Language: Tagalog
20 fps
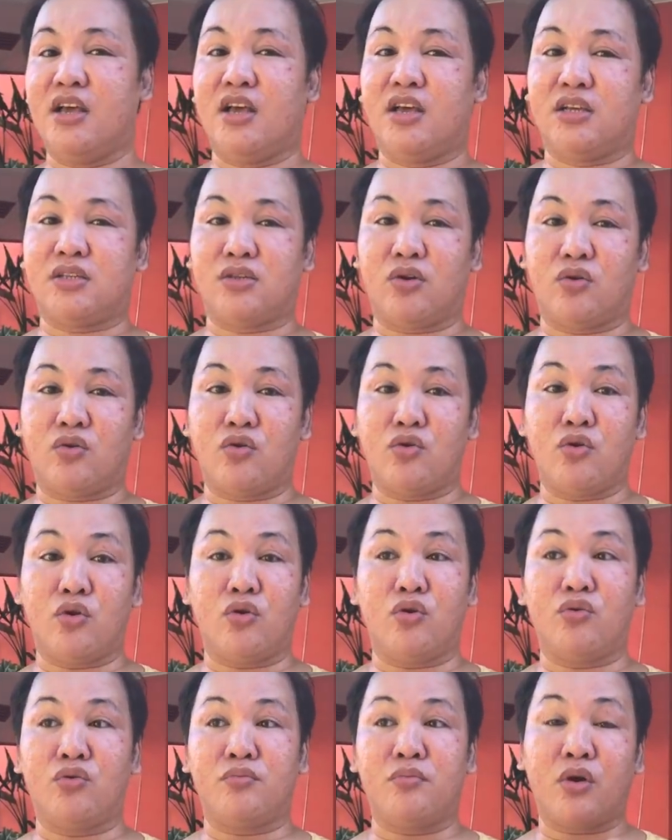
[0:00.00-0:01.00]
So, kung
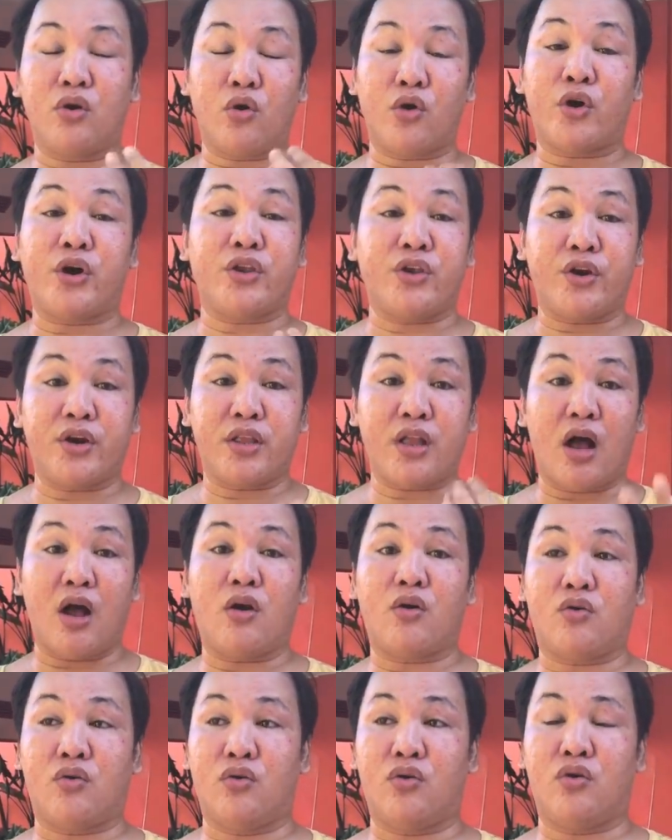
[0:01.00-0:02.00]
mag-order
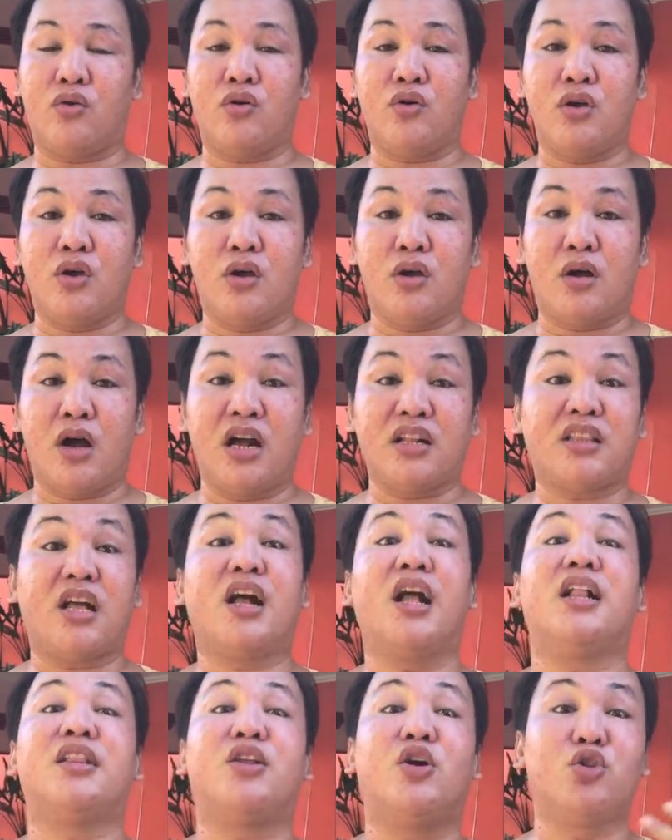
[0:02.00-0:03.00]
daw ako, ang
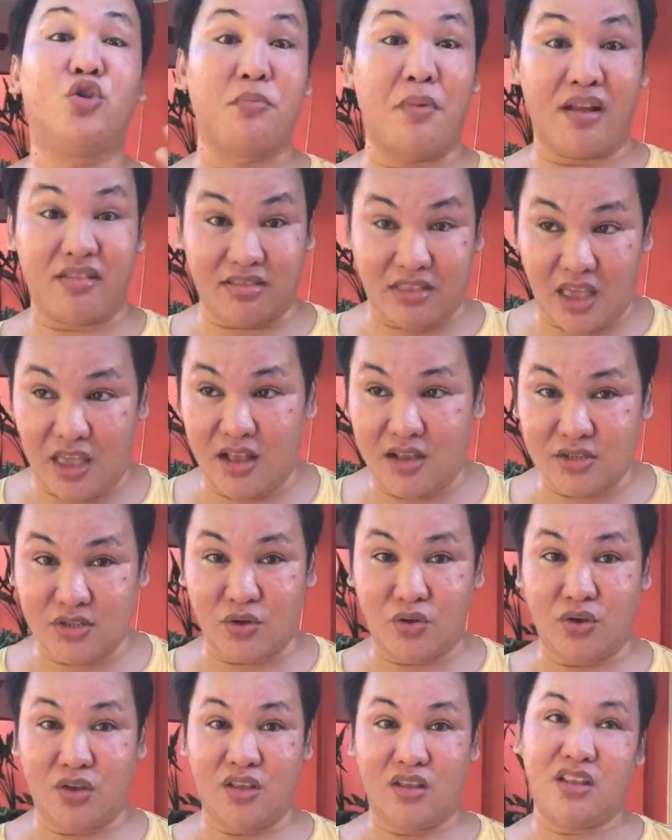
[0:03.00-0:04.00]
tagal daw dumating.
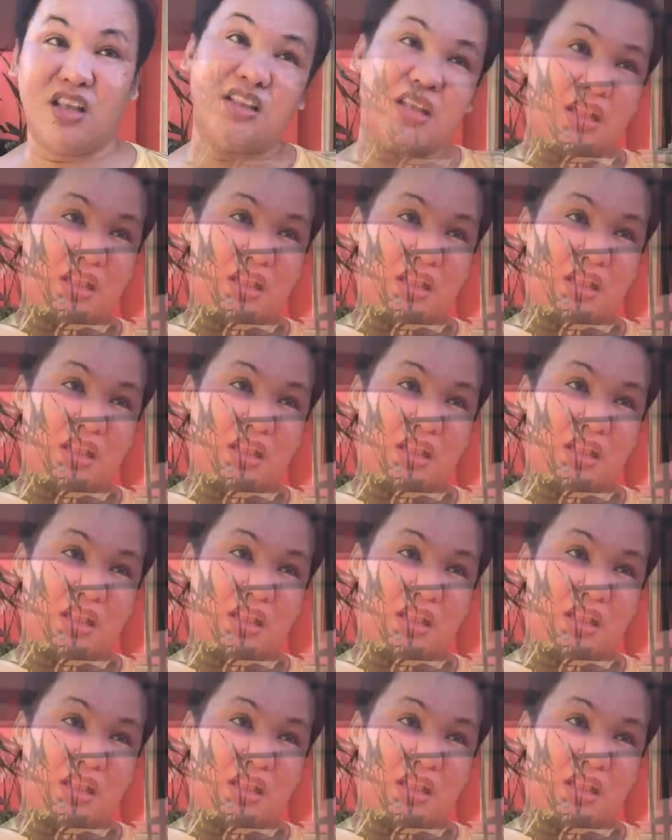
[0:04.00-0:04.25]
So, hindi na